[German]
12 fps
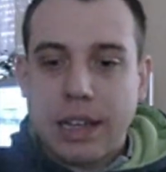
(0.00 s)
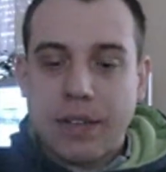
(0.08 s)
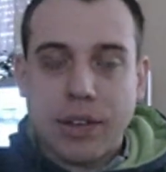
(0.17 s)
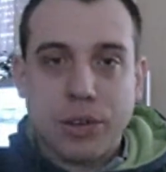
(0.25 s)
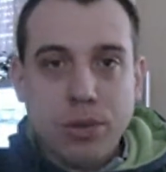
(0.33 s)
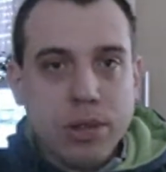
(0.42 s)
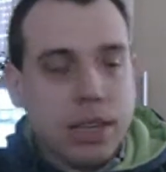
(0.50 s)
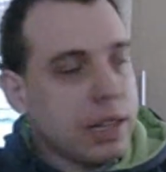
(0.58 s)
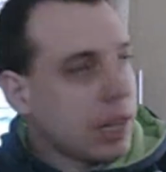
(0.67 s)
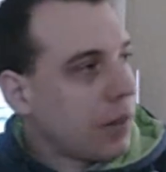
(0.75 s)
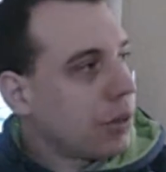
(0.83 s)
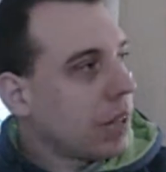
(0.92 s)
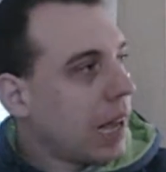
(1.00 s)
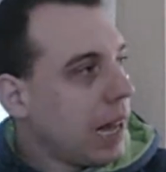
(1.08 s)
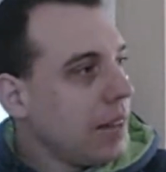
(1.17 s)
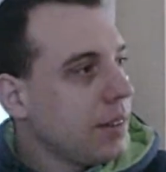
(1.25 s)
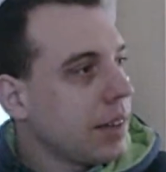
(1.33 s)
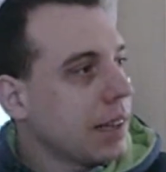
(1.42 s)
der war so dick, da wurde
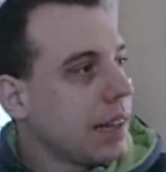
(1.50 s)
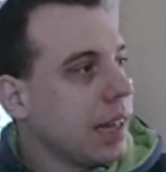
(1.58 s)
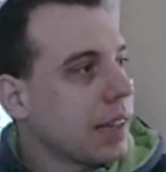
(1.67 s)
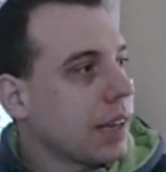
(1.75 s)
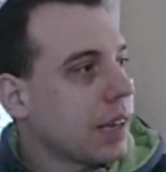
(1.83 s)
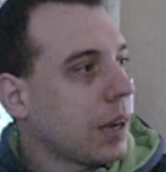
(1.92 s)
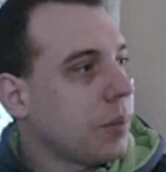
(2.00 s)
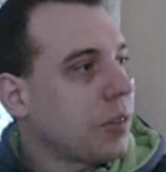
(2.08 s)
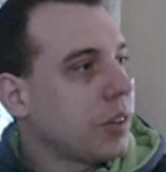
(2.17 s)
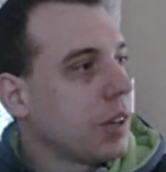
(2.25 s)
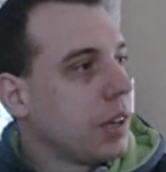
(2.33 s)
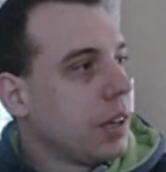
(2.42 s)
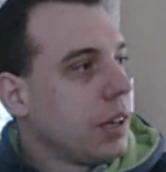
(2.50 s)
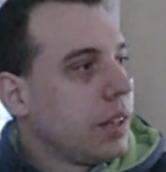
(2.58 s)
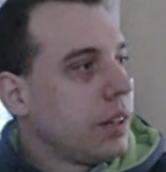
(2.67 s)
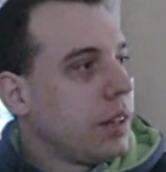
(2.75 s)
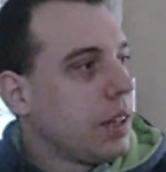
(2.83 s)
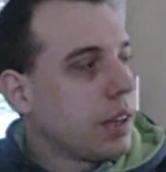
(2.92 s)
alles erklärt, da gab es
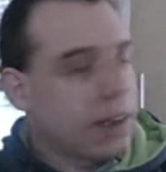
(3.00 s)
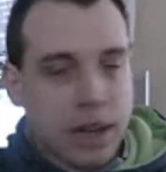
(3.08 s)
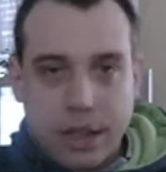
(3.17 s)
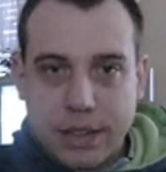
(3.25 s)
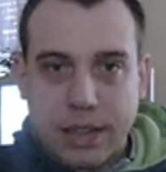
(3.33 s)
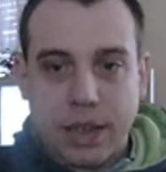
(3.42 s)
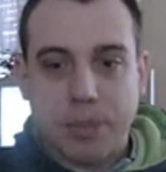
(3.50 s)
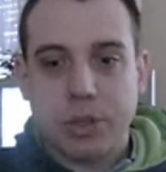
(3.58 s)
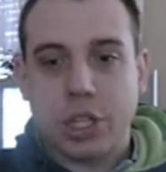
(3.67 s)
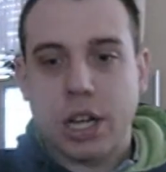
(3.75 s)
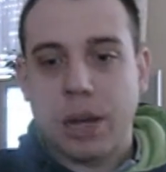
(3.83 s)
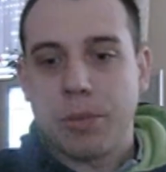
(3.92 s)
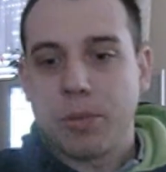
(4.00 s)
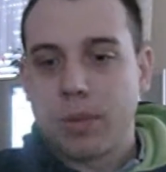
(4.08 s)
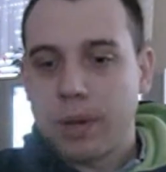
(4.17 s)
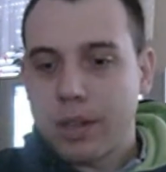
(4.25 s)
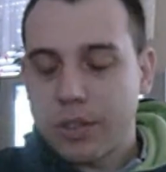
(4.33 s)
eine Charakterbeschreibung.